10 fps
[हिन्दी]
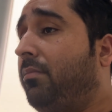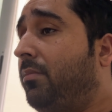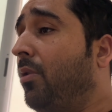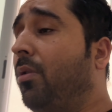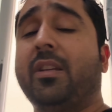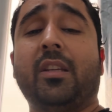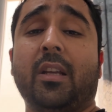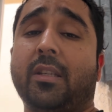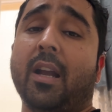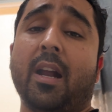जो अच्छे से
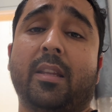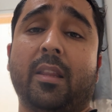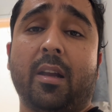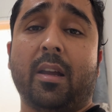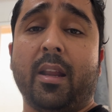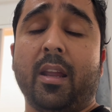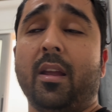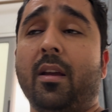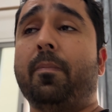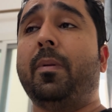अच्छा कर सकते हैं करें
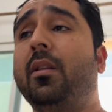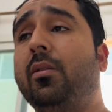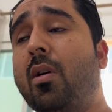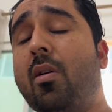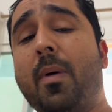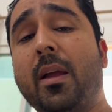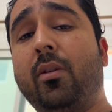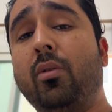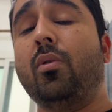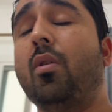अपने दुआओं भाई
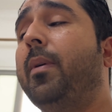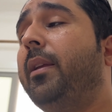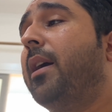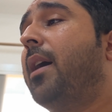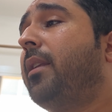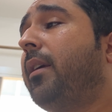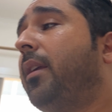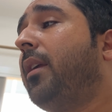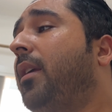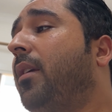को दुआओं में याद
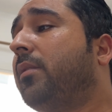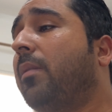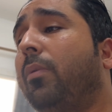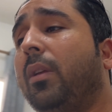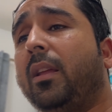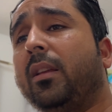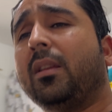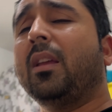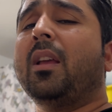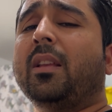रखें सबके लिए
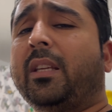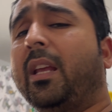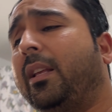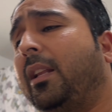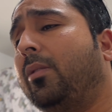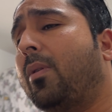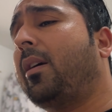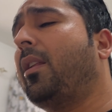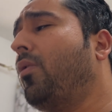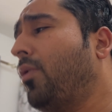सेहत के लिए दुआ
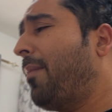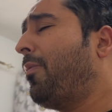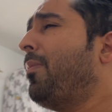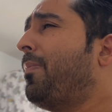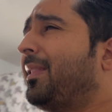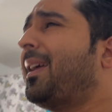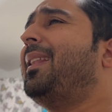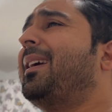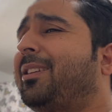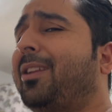करें और आपको भी पता है
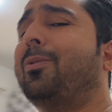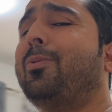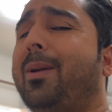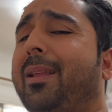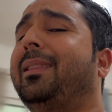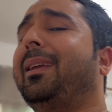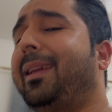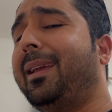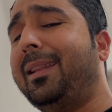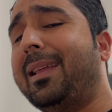इलेक्शन हुए थे
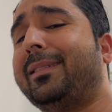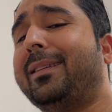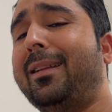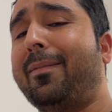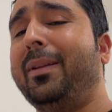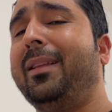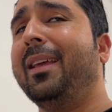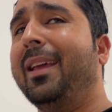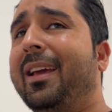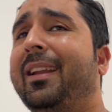इलेक्शन अभी
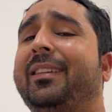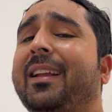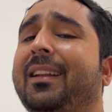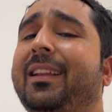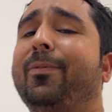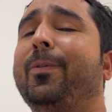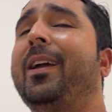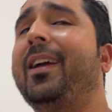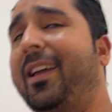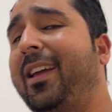रिसेंटली हुए
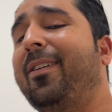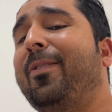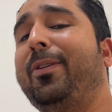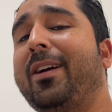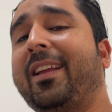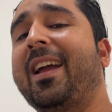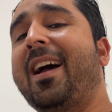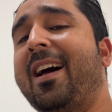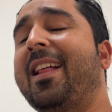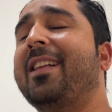हैं और उनका क्या
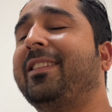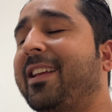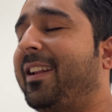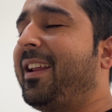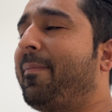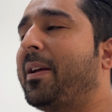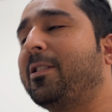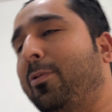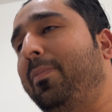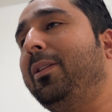हालात चल रहे हैं बस
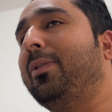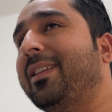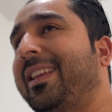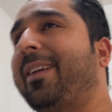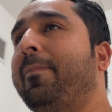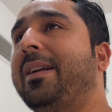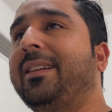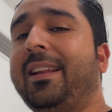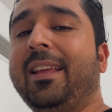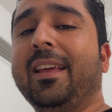वो भी थोड़ा सा एक
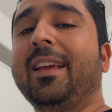मेंटली